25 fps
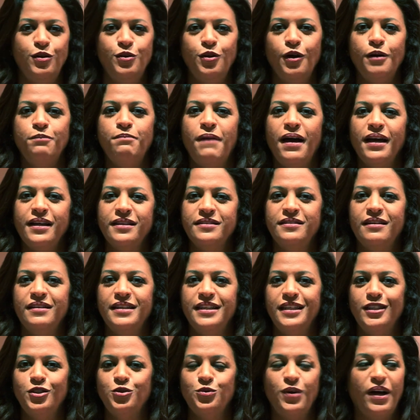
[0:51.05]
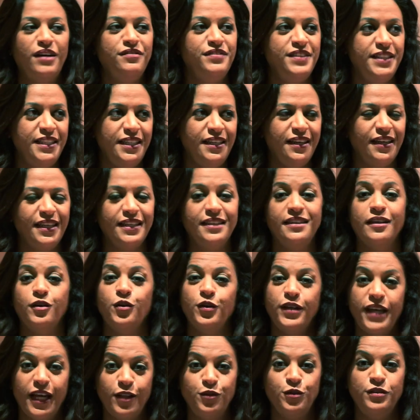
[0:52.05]
leur bac dans les jours à venir et qui
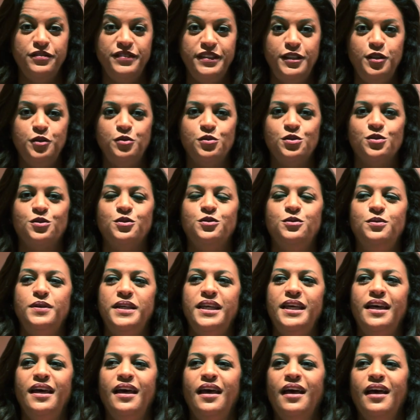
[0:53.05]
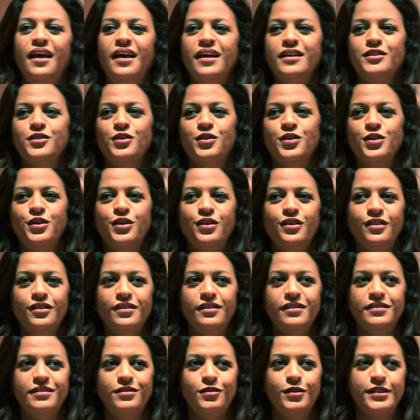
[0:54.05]
regardent notre vidéo aujourd'hui, donc,
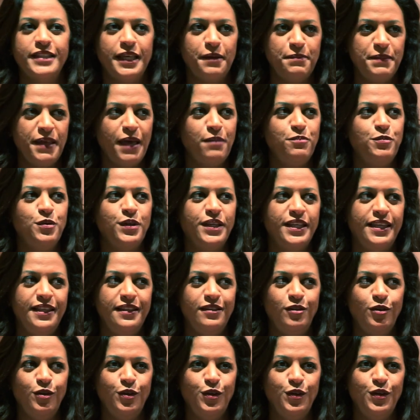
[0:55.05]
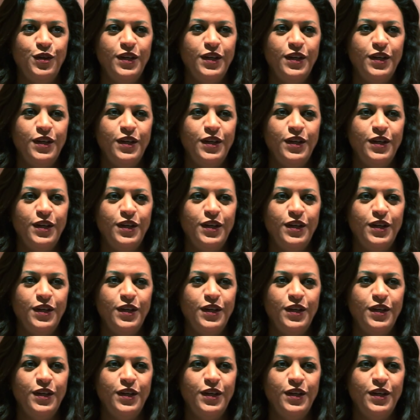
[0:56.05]
ce serait bien un peu qu'ils